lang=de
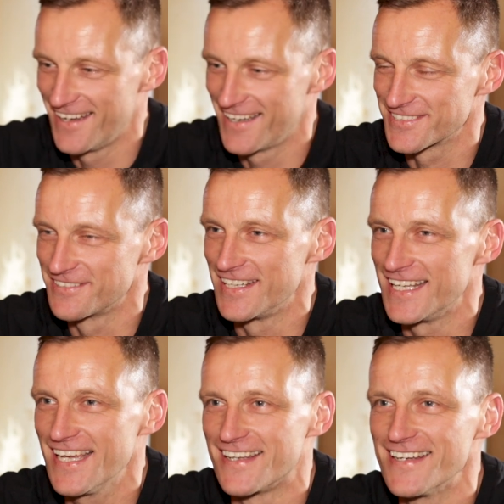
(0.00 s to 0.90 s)
ja, schon eine Weile
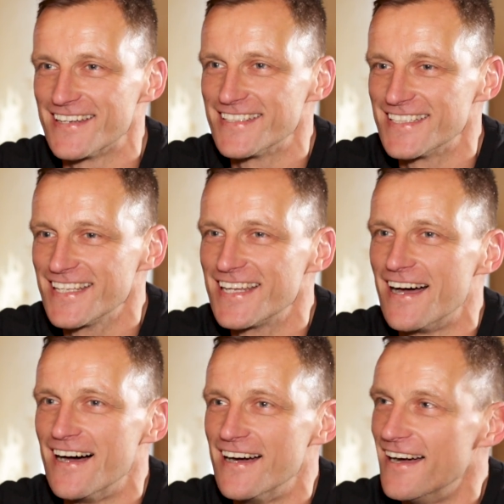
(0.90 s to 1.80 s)
her, ne? Ja,
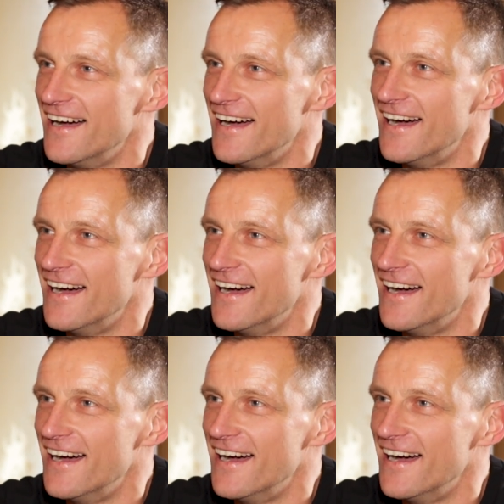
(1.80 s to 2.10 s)
aber trotzdem.